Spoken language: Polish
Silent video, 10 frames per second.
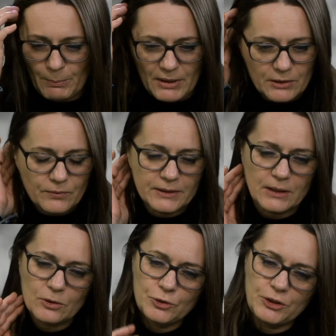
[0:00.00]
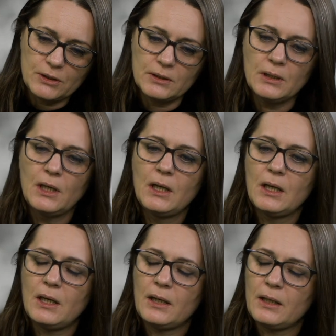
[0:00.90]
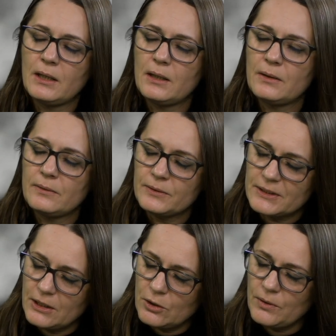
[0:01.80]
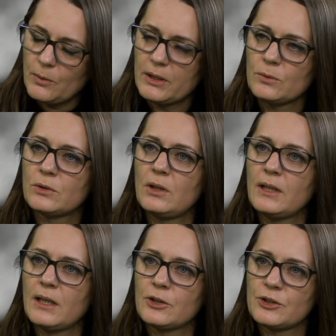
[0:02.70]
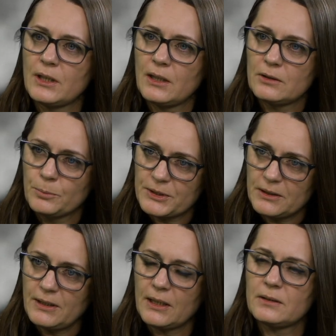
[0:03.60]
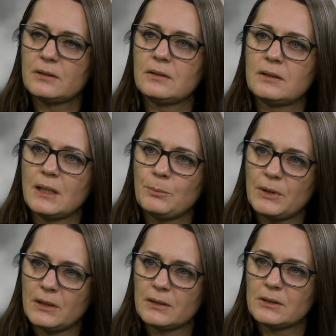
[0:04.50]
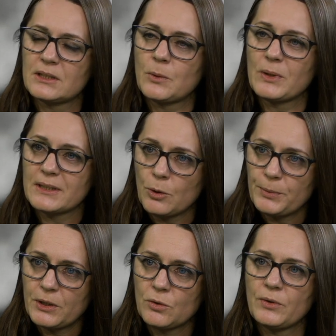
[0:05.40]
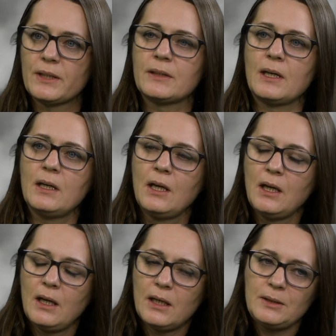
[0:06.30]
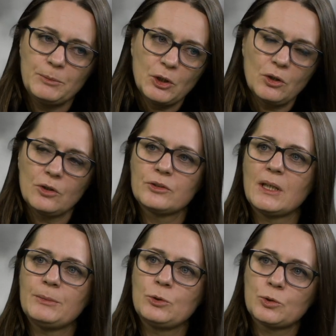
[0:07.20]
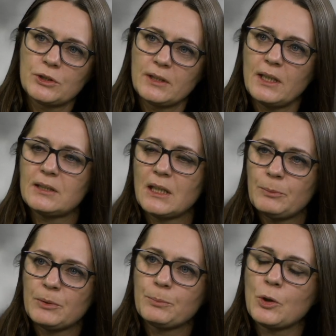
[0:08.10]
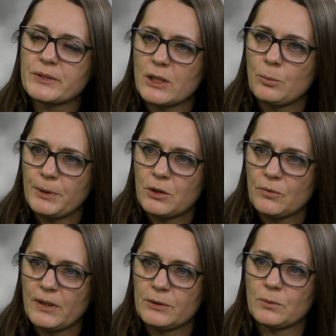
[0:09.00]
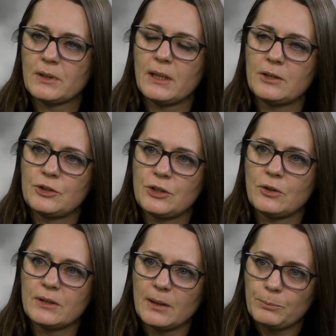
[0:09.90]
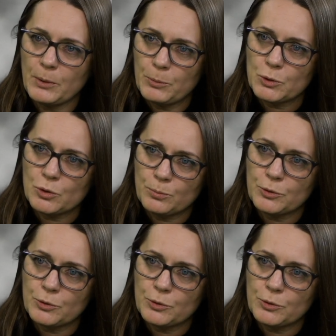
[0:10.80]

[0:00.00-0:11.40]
Planowania Rodziny. E, skierowała ją do lekarza, do psychiatry, tam została zaopiekowana. I my oglądamy już ten etap po zaopiekowaniu, tak? gdzie ona po prostu